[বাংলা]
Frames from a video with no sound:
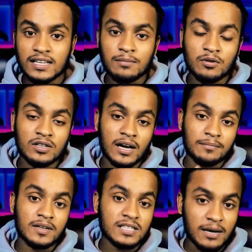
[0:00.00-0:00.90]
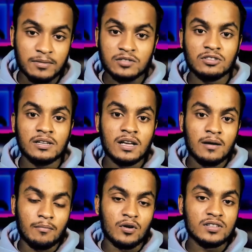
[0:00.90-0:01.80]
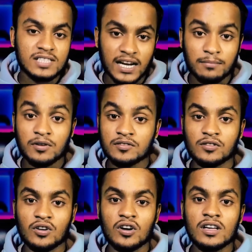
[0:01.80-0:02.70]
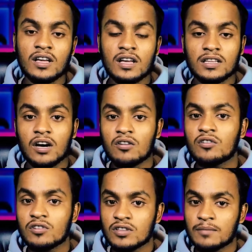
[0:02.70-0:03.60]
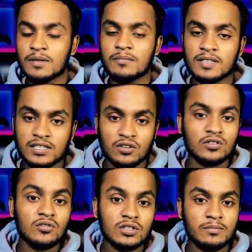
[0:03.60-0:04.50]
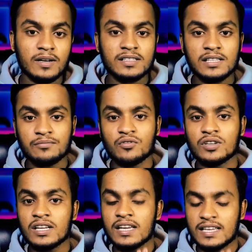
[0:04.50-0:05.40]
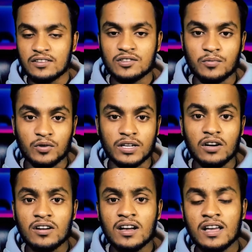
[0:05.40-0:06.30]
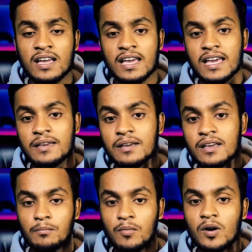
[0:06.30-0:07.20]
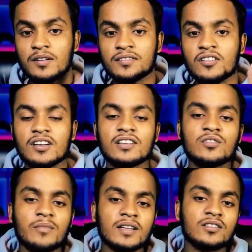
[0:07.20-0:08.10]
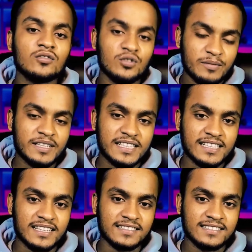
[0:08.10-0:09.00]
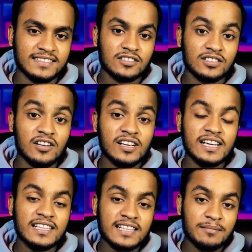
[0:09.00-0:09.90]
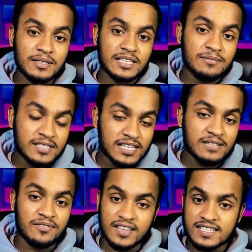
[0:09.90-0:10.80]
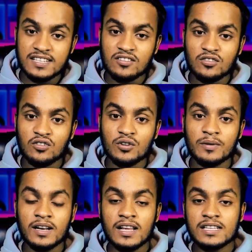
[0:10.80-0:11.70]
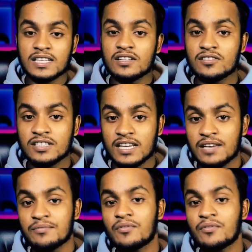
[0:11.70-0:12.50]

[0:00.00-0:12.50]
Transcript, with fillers: থাকে এবং কি আপনার সামনে যদি বক্সটি আনবক্স করা হয় তাহলেও কিন্তু আপনার মাথায় সন্দেহ হতে পারে যে এই ফোনটি ইউজ ফোন কেননা এই বক্স করা কিন্তু মাত্র দুই মিনিটের কাজ তো যাই হোক এই ক্ষেত্রে আপনি যে বিষয়টি ফার্স্টে লক্ষ্য করবেন সেটি হচ্ছে এই